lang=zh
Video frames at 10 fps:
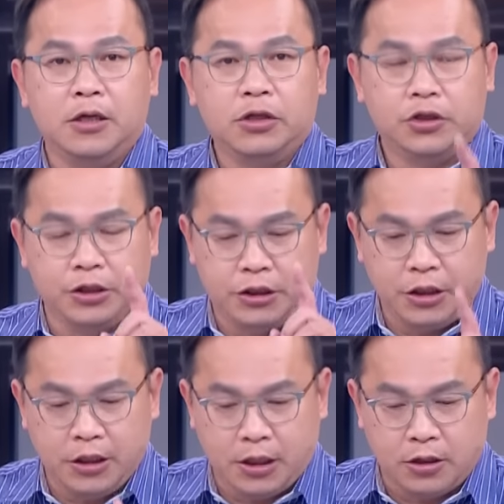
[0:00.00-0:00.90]
所以今
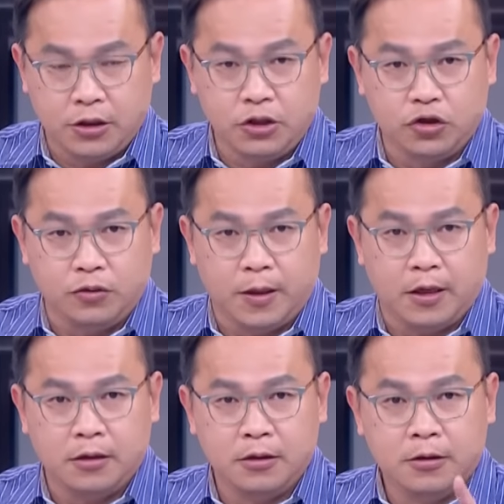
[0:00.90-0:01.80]
天高金素梅
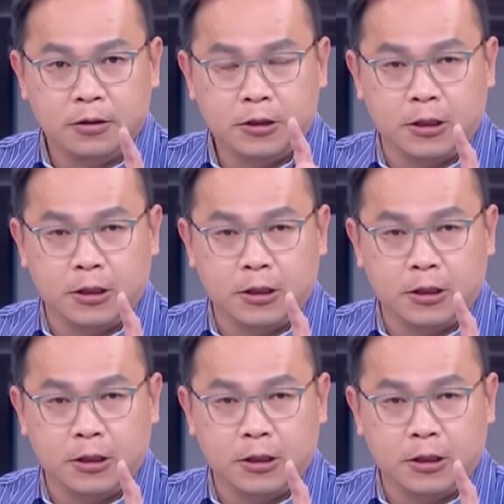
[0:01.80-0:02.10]
这